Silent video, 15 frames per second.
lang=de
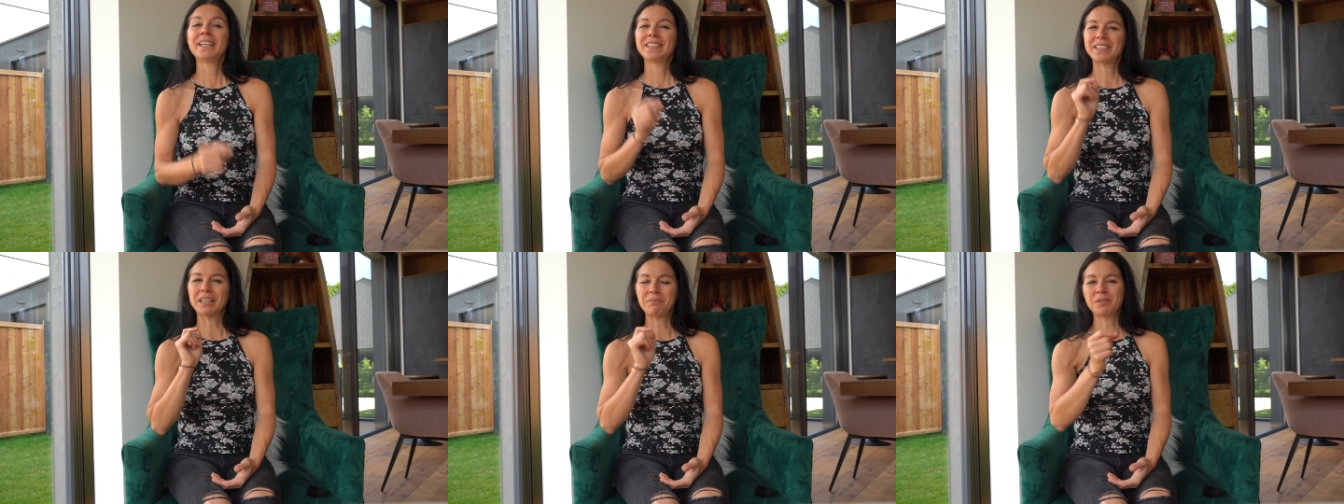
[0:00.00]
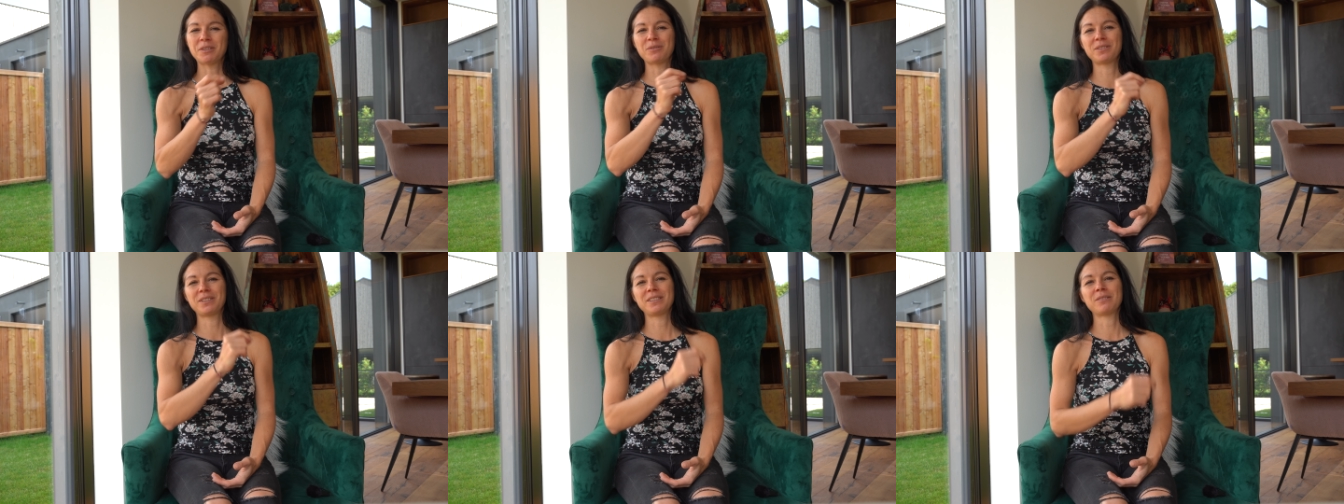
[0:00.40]
dann
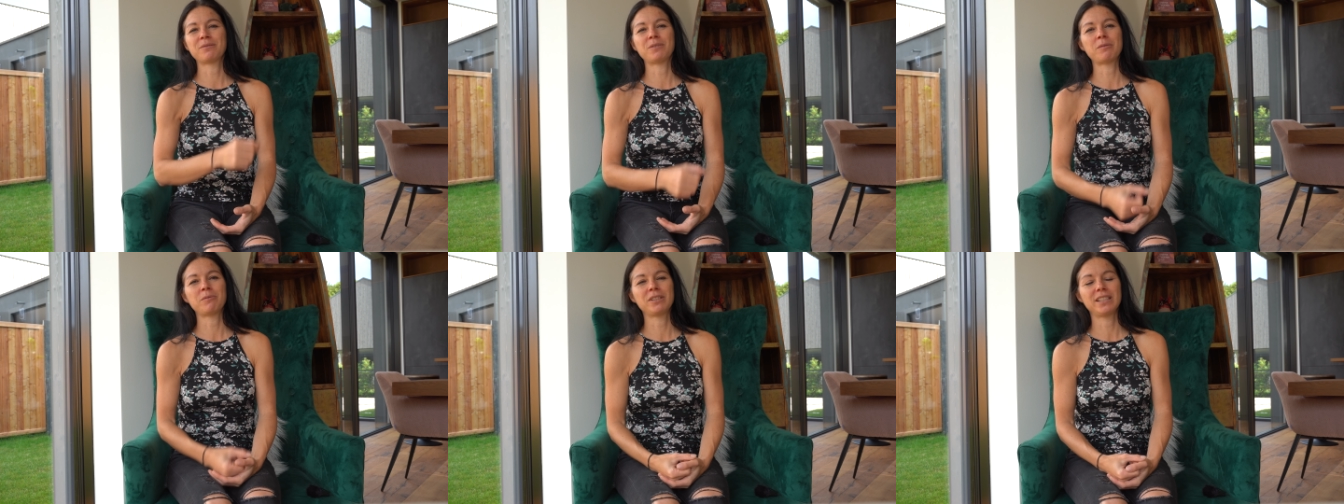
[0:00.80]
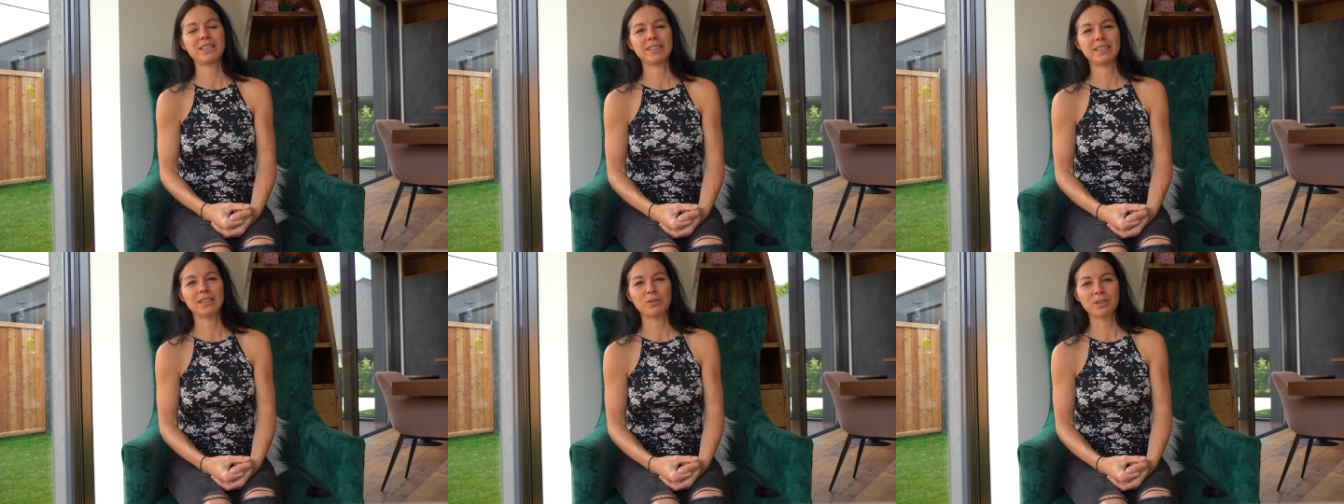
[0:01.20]
bist du in diesem Webinar
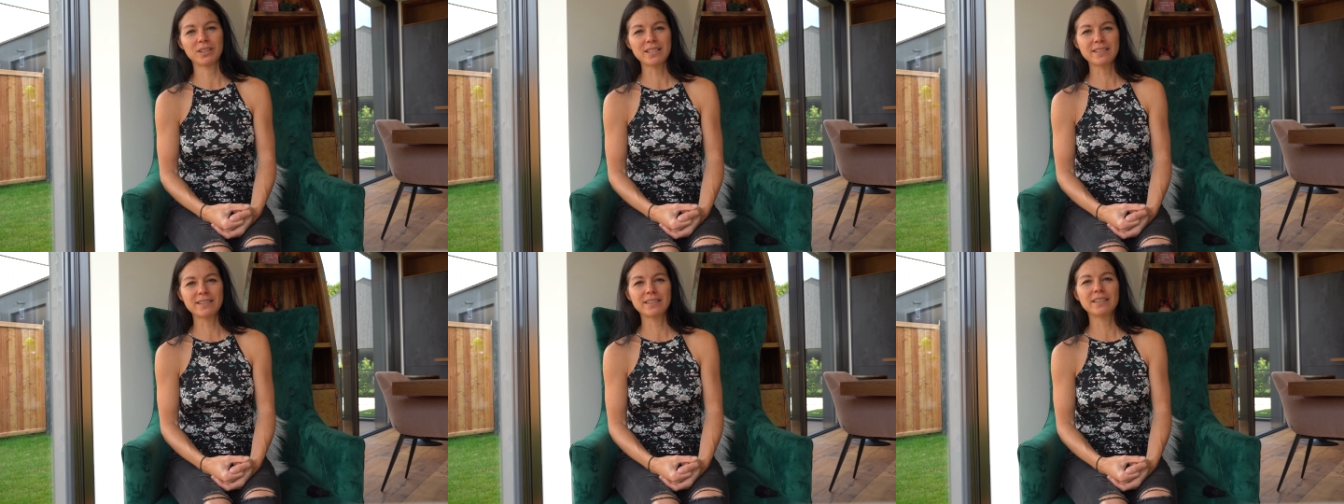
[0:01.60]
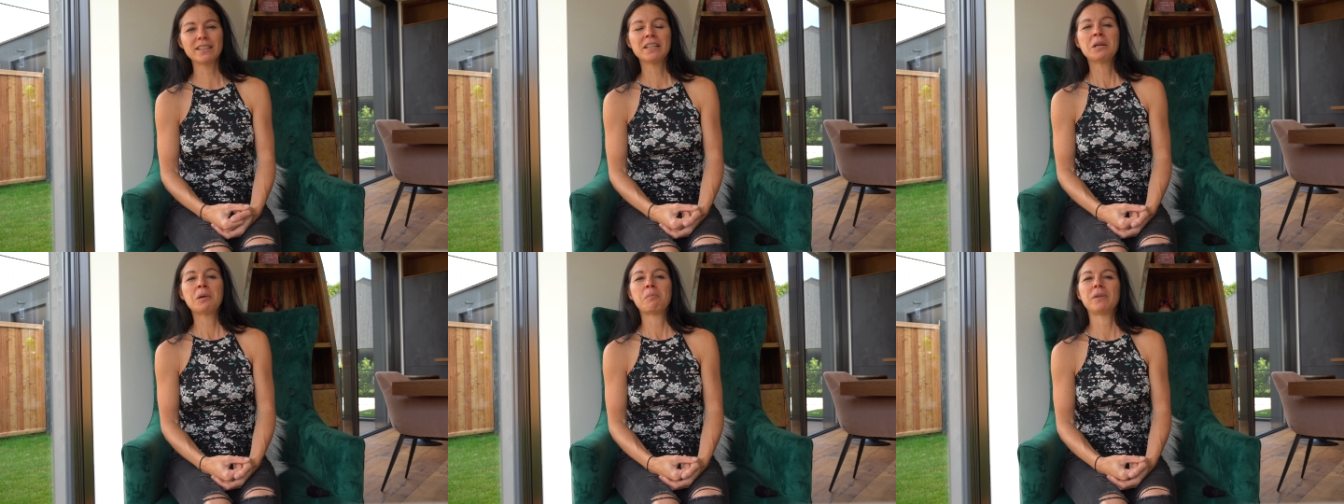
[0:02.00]
genau richtig.